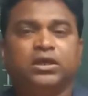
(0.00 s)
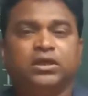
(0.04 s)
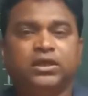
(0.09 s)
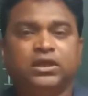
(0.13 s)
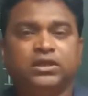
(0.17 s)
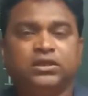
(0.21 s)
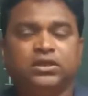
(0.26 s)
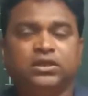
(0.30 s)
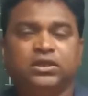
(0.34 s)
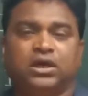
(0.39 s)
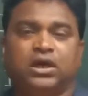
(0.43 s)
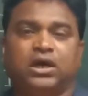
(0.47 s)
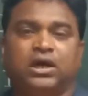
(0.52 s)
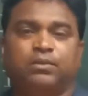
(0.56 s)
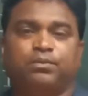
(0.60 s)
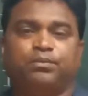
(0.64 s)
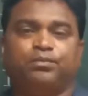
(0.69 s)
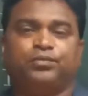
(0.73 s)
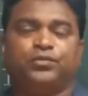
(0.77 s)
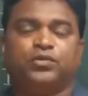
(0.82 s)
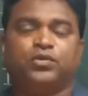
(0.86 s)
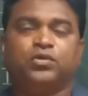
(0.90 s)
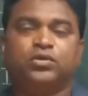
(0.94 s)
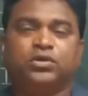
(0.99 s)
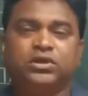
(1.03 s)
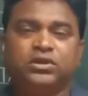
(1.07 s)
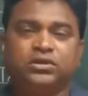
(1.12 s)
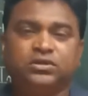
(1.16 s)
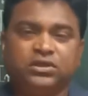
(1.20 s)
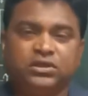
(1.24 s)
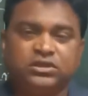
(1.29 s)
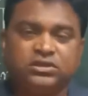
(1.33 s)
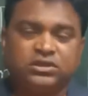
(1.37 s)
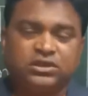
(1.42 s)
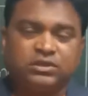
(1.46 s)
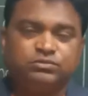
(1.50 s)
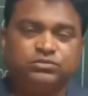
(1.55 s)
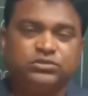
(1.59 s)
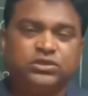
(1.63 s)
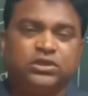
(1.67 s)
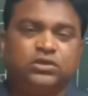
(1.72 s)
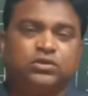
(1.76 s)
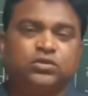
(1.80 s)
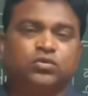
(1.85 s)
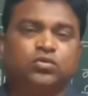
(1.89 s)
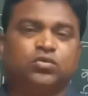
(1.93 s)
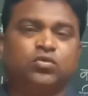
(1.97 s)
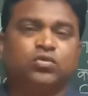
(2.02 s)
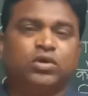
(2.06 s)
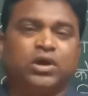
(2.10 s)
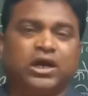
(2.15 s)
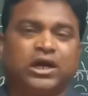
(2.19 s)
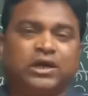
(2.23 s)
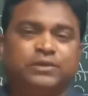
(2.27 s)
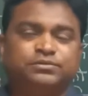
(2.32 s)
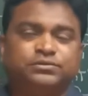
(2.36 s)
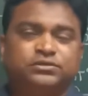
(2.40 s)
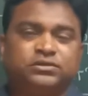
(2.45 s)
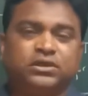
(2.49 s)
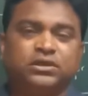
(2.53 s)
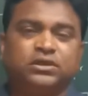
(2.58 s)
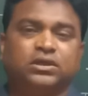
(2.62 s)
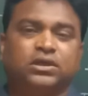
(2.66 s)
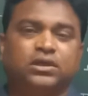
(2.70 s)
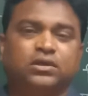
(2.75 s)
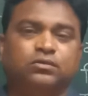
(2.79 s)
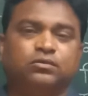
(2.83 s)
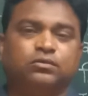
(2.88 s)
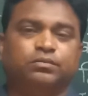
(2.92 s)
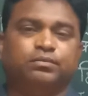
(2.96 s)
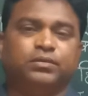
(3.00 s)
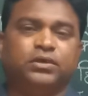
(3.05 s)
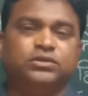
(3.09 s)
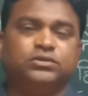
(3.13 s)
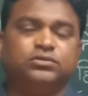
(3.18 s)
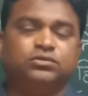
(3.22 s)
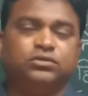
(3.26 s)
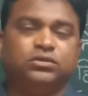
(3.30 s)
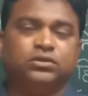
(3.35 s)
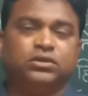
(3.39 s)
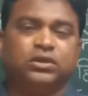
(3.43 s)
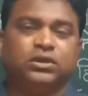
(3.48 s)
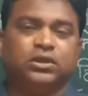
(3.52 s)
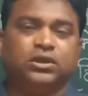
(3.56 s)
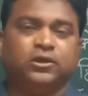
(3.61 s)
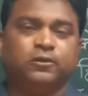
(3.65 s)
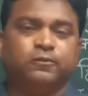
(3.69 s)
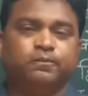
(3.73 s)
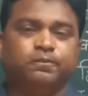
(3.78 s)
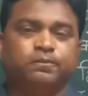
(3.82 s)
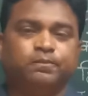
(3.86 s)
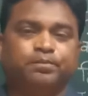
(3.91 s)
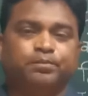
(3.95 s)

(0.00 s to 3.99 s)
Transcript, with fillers: यदि आप किसी सब्जेक्ट को ऑप्शनल के रूप में चुनते हैं